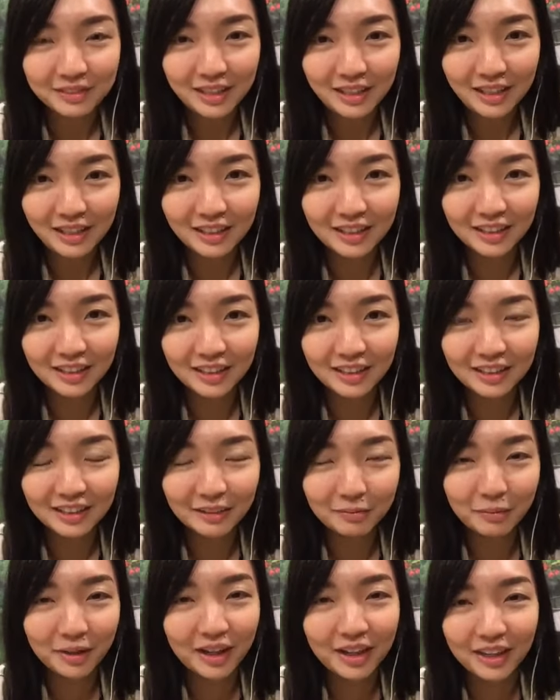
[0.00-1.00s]
呃，
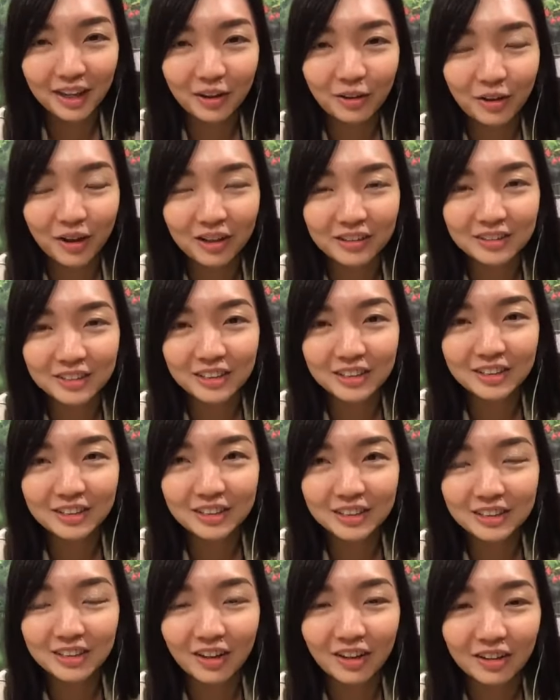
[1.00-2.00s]
你们要赶快要珍
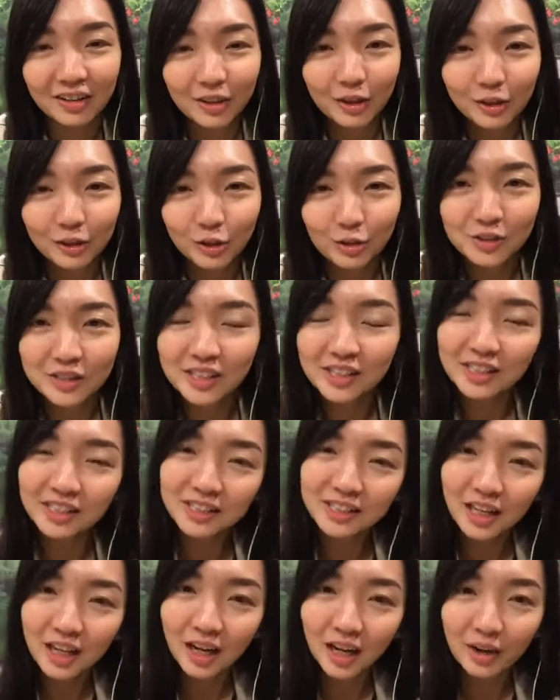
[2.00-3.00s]
惜哈。然后接着
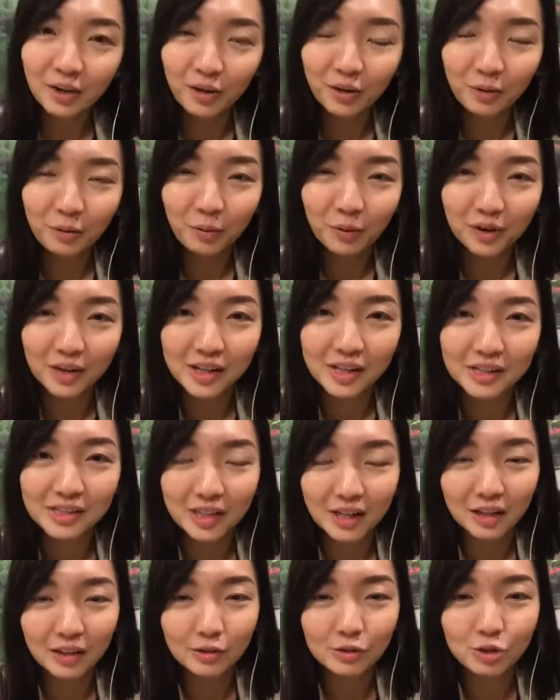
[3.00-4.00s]
下来哦，我也
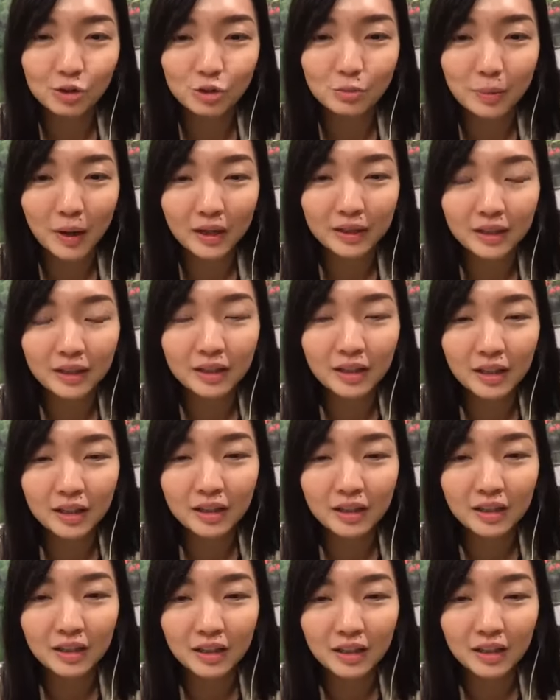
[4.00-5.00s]
想要举办一
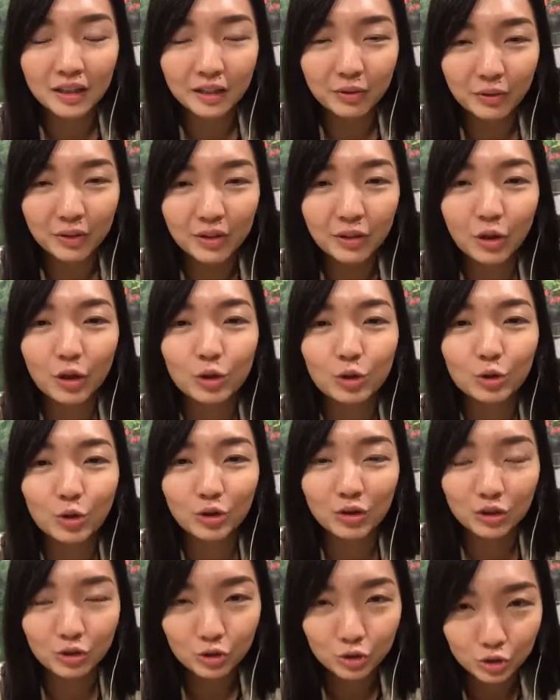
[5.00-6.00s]
个呃，因为有很多
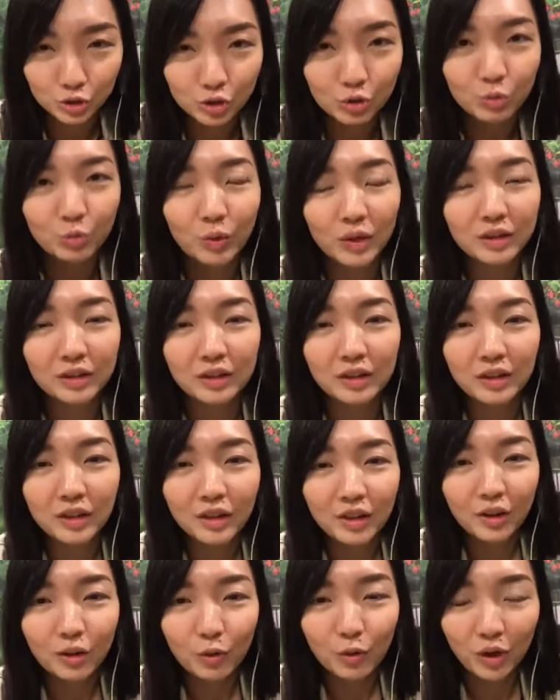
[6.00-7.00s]
人询问，
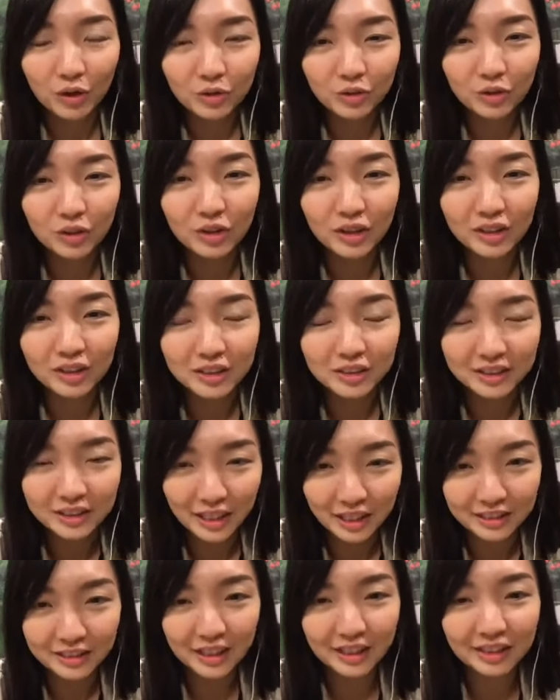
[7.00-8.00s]
关于
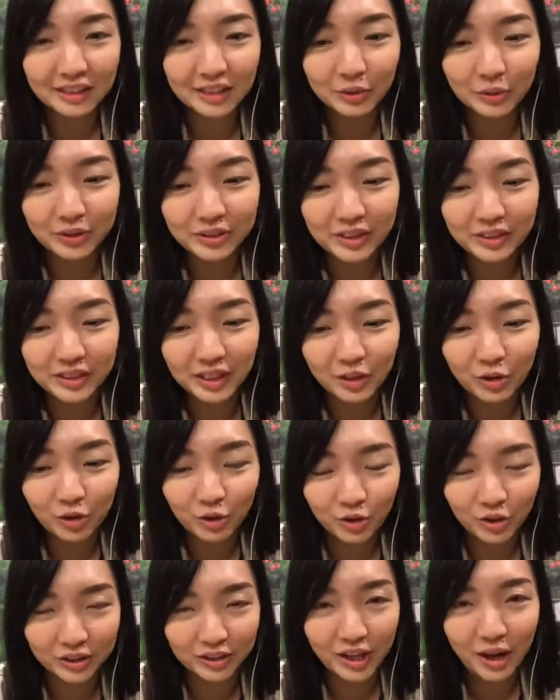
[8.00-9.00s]
加上因为现在
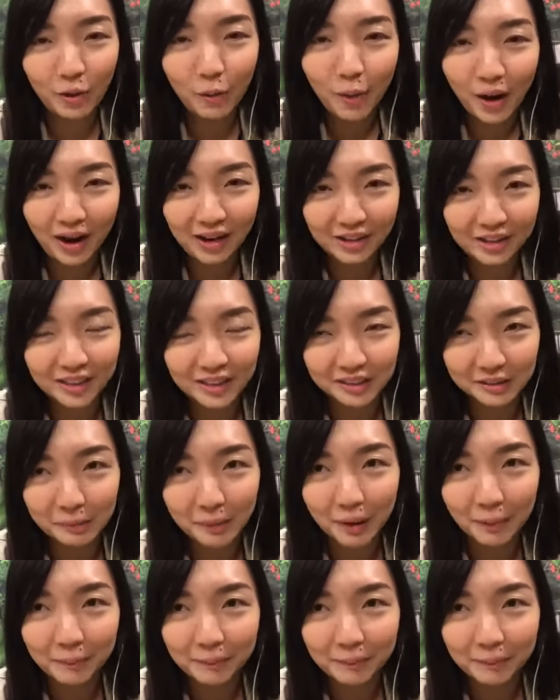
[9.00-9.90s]
corona virus 嘛，